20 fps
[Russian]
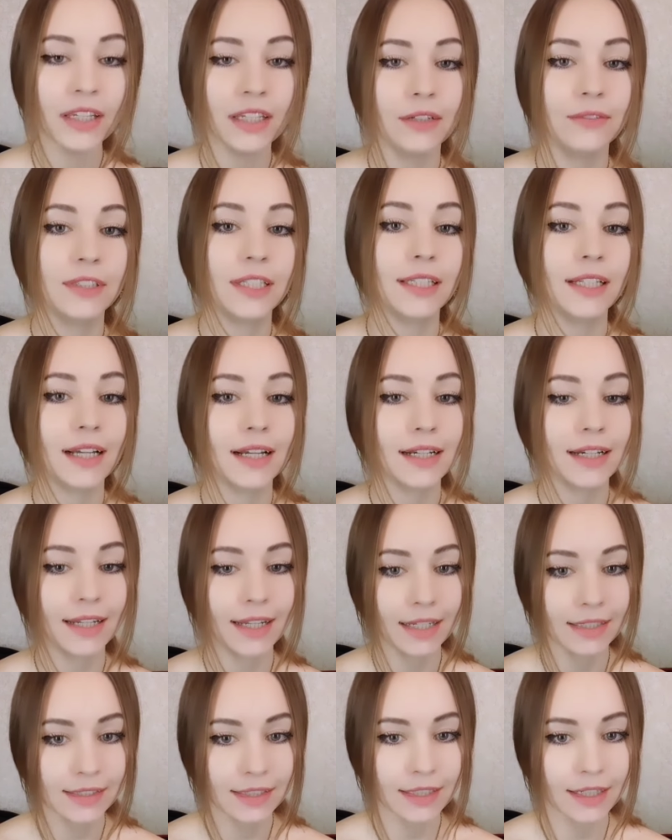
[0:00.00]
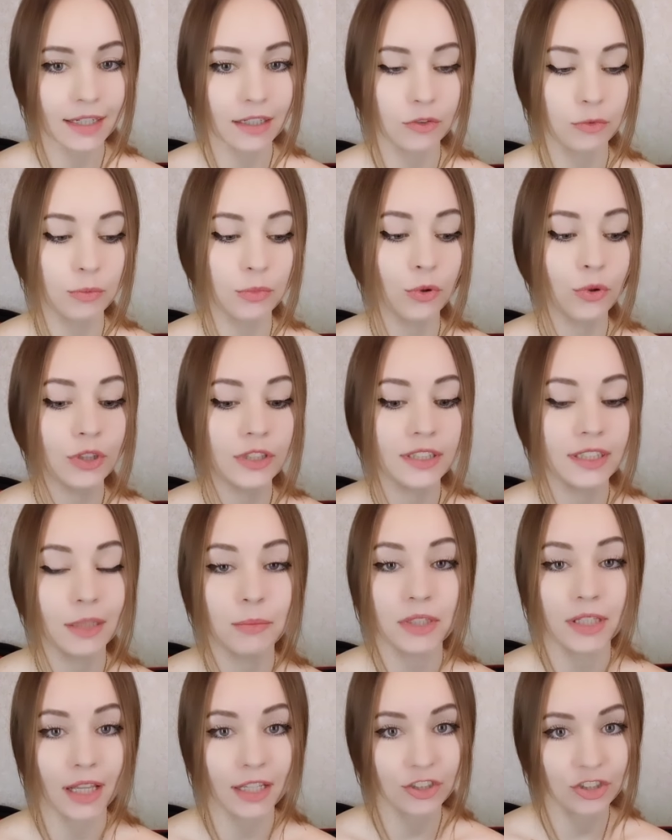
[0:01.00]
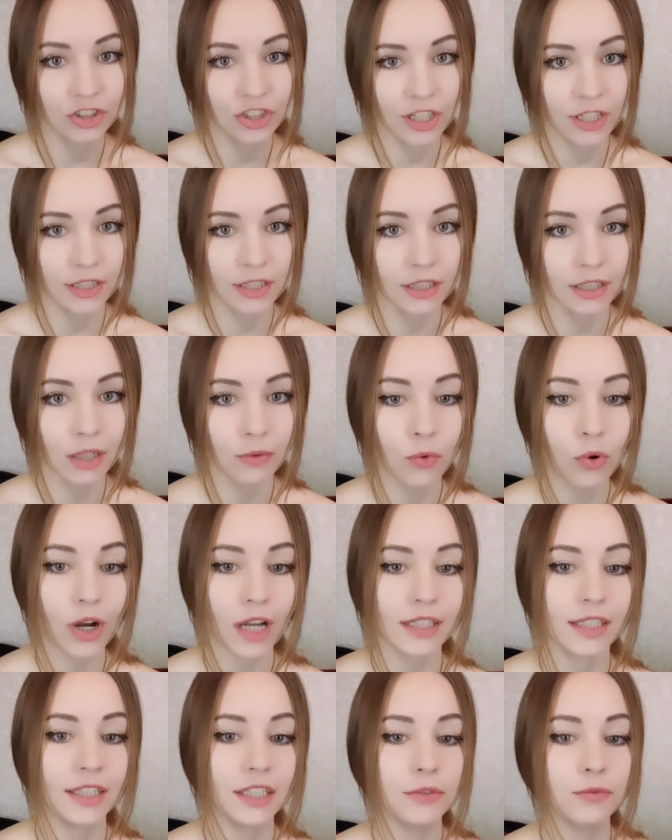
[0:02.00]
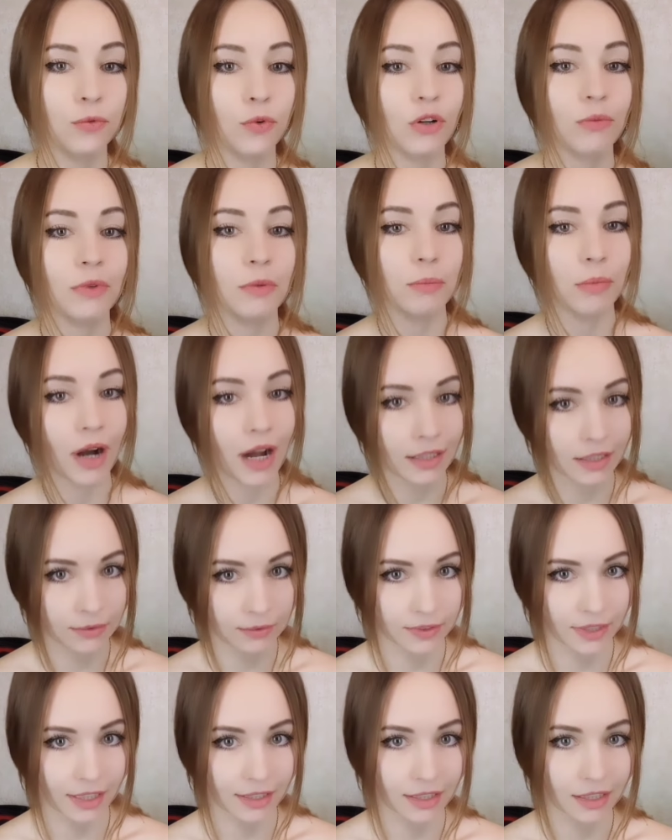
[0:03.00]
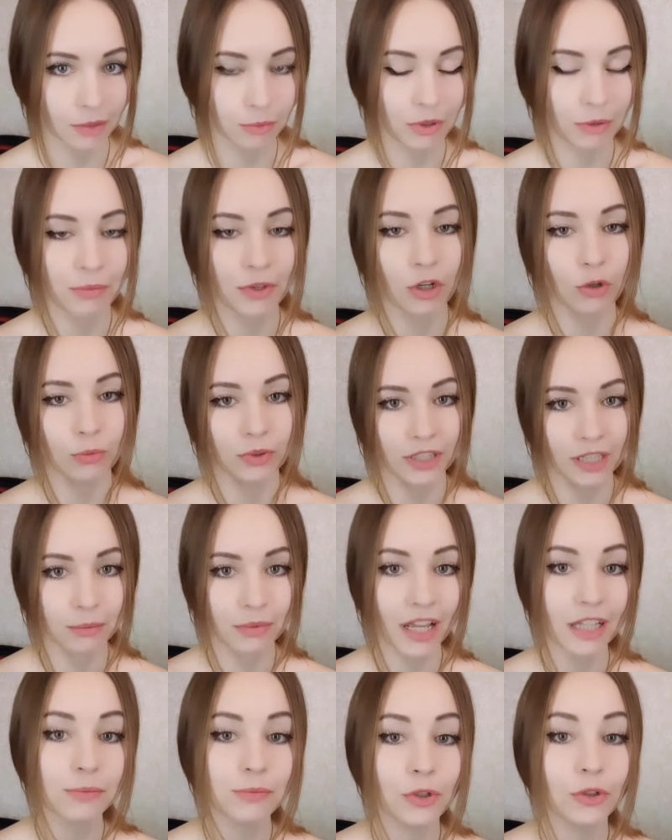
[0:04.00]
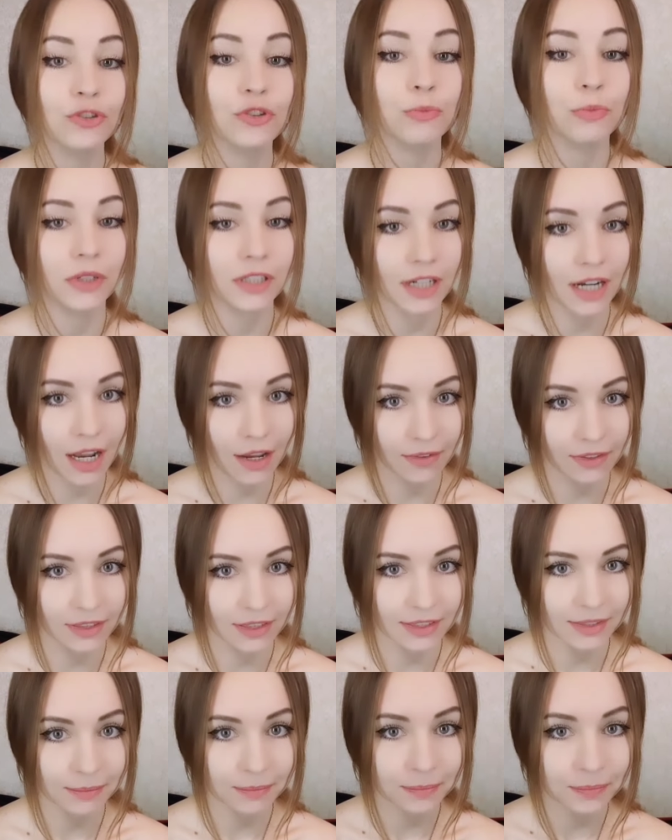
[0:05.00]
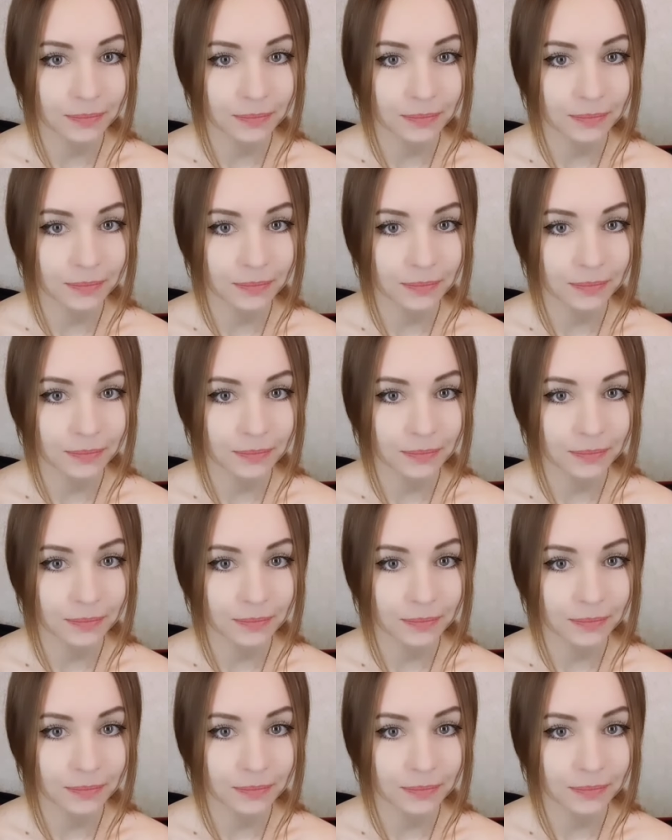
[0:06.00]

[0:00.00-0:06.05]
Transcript: И вот эта конкретика вплоть до мелочей, до того, какие формы БАДов надо, например, употреблять, мне очень понравилось.